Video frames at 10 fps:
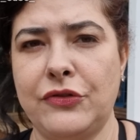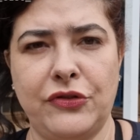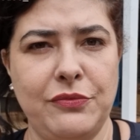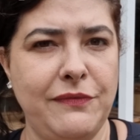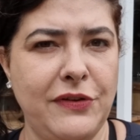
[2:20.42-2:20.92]
de
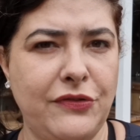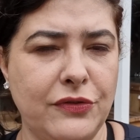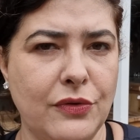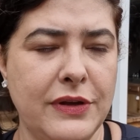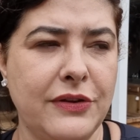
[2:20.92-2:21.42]

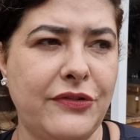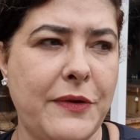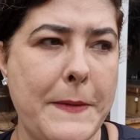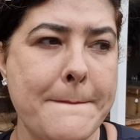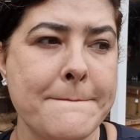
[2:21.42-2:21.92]

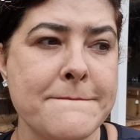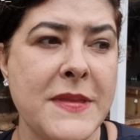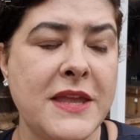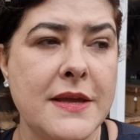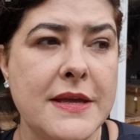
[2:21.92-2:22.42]
2022
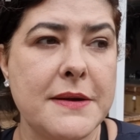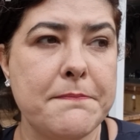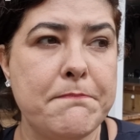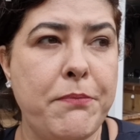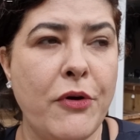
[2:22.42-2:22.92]

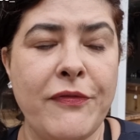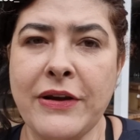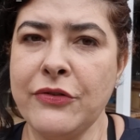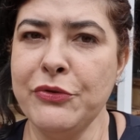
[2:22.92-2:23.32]
por vários